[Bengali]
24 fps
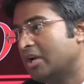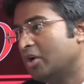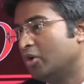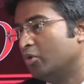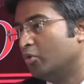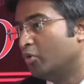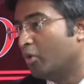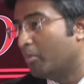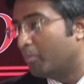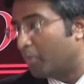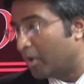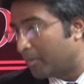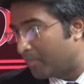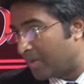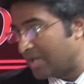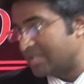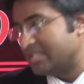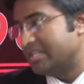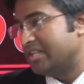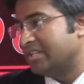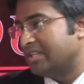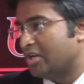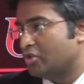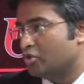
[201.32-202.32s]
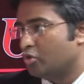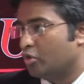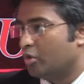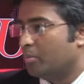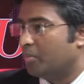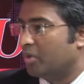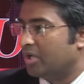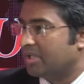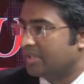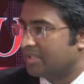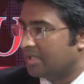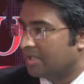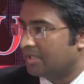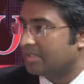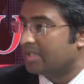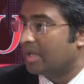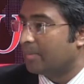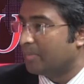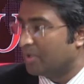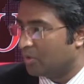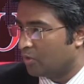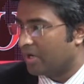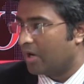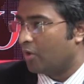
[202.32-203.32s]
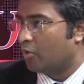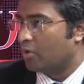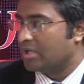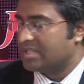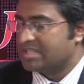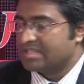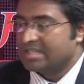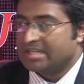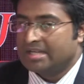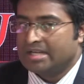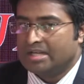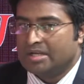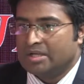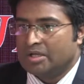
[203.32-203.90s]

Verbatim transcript: নব্বই পার্সেন্ট কার্যকর বলে দাবি করা হয়েছে